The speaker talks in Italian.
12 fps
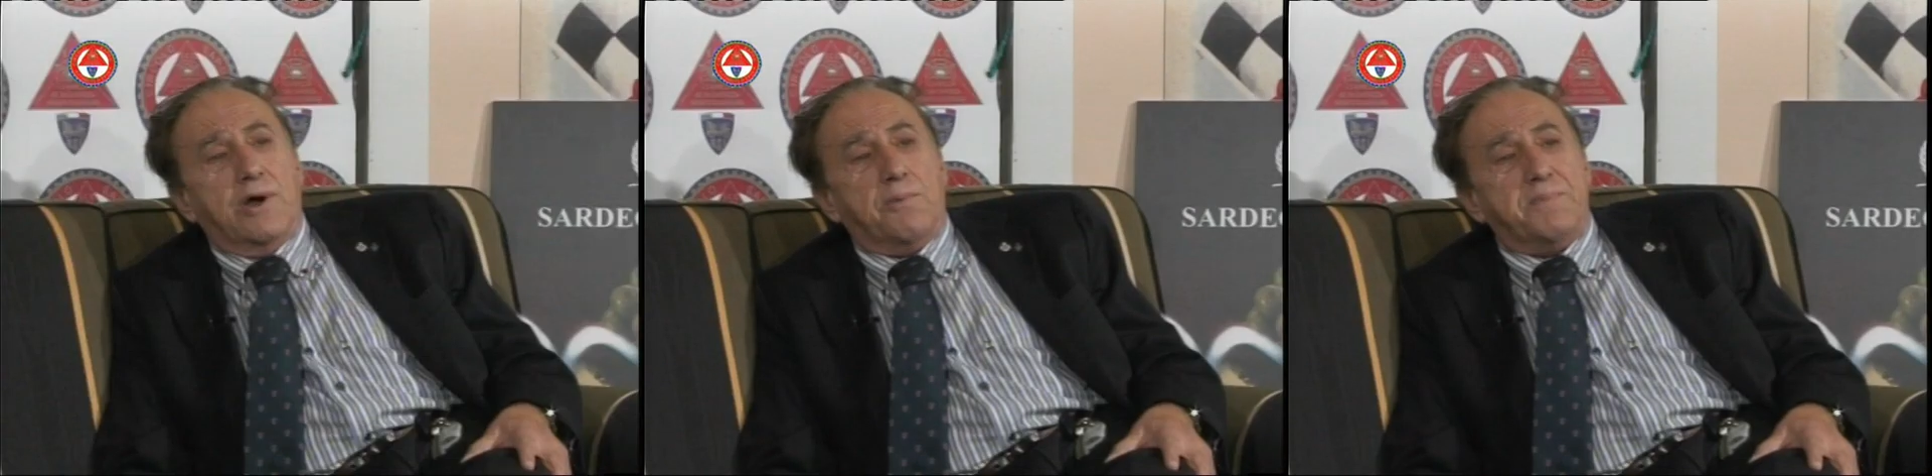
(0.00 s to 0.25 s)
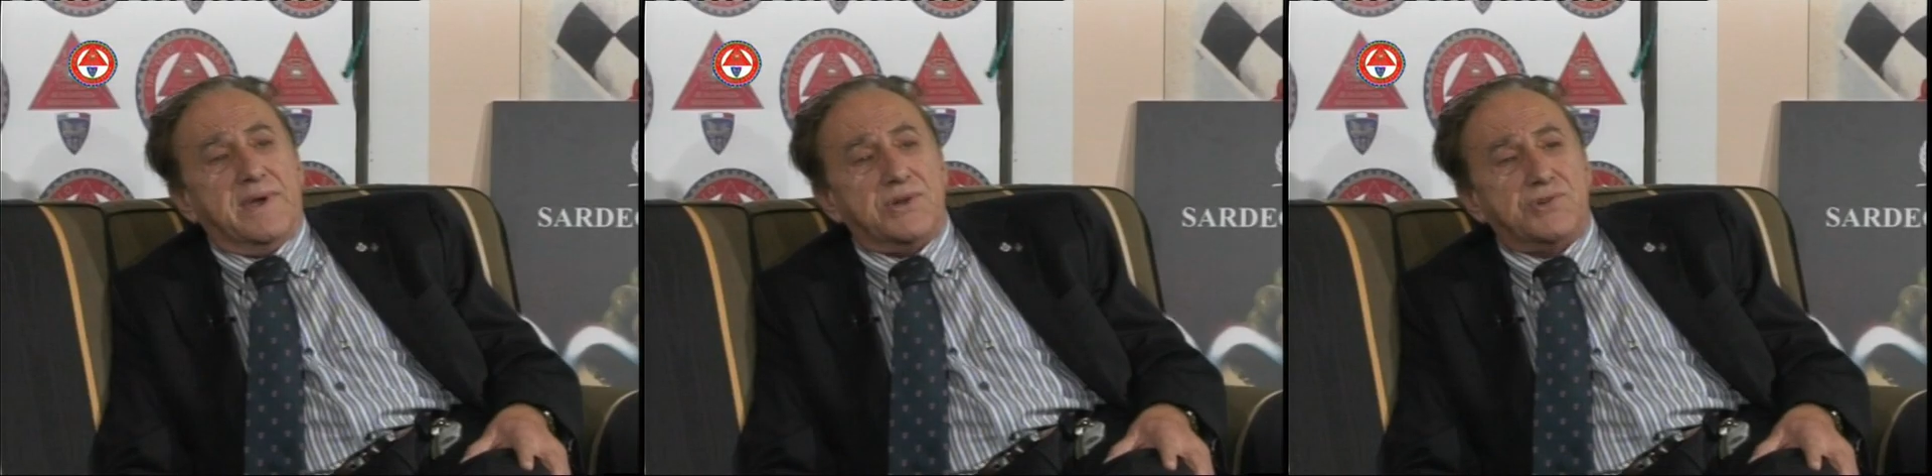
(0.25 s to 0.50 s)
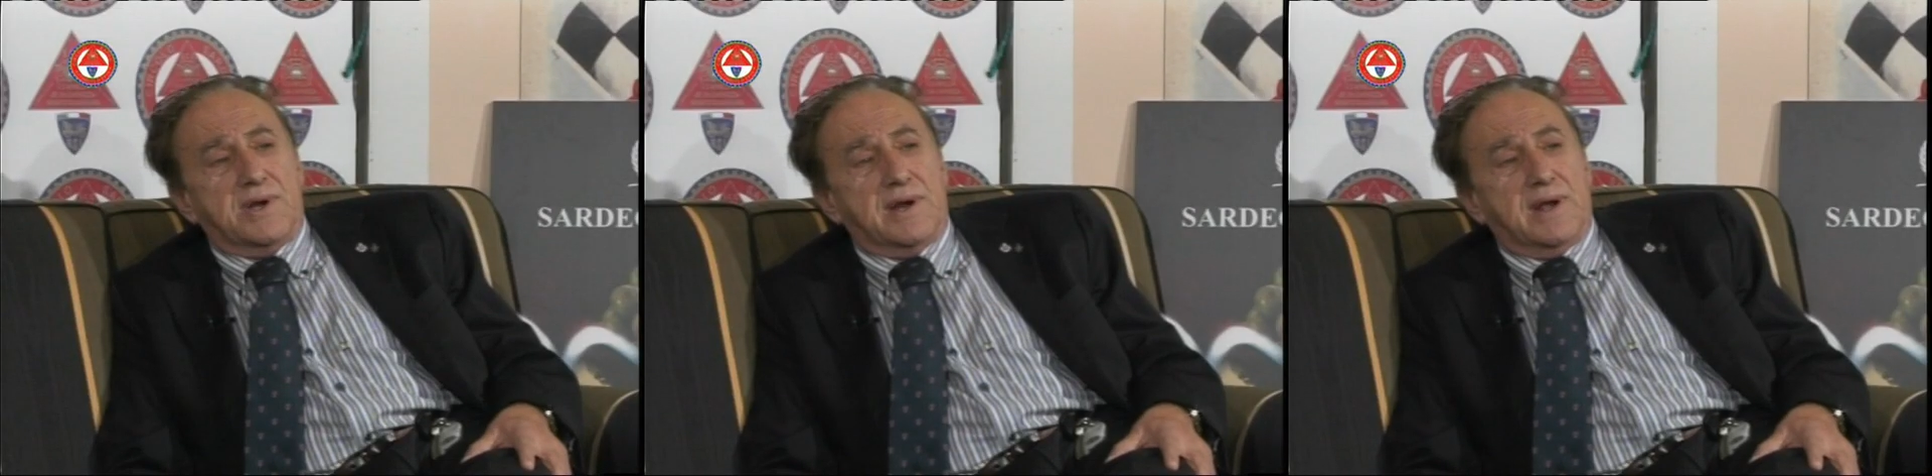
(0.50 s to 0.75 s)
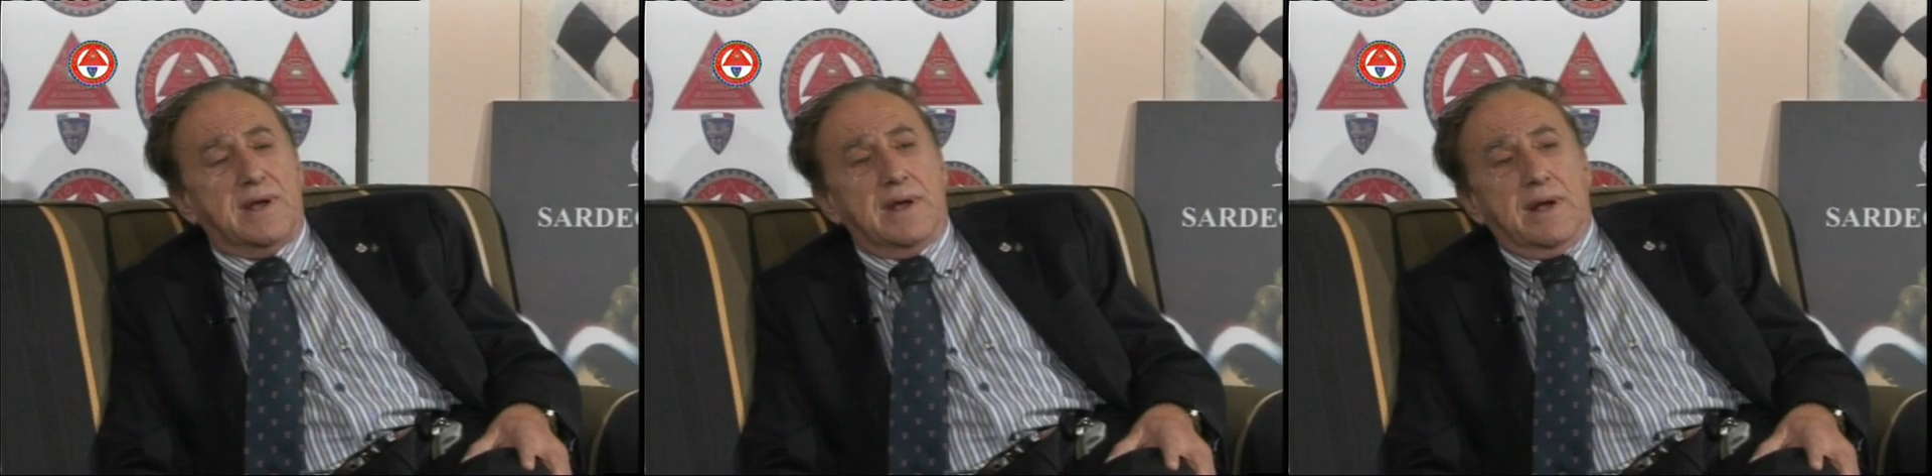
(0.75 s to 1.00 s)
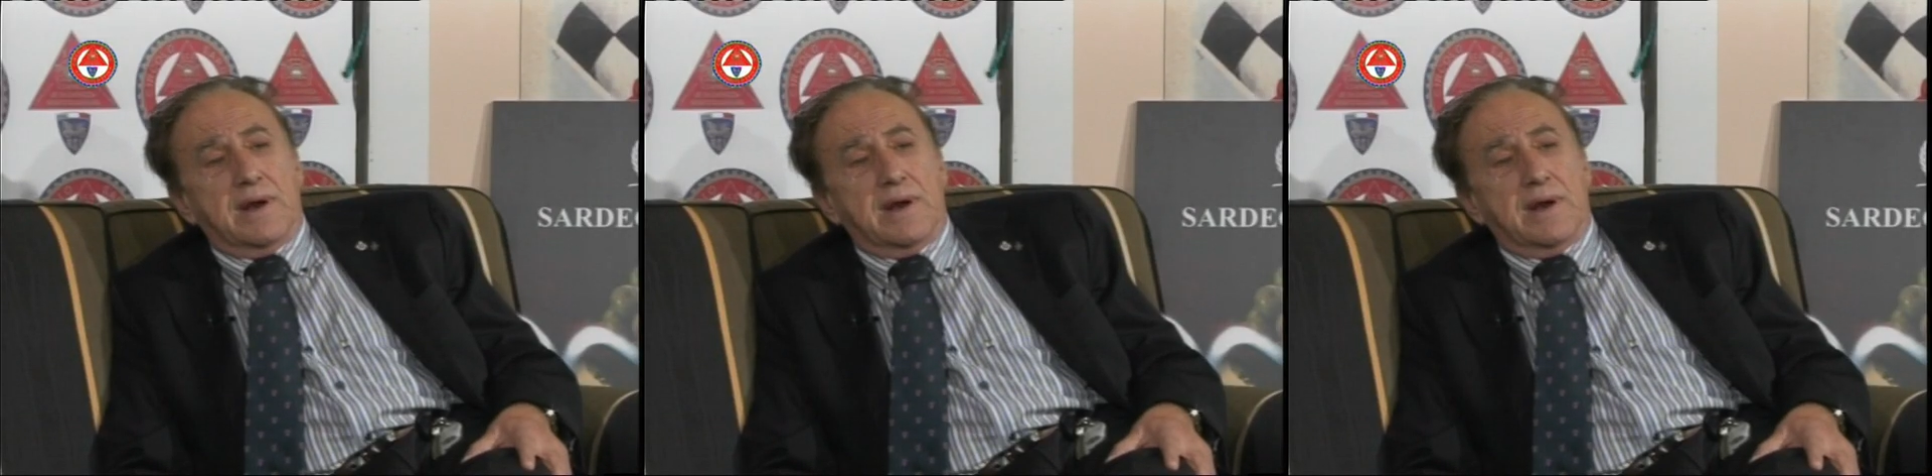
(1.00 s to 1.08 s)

è un piacere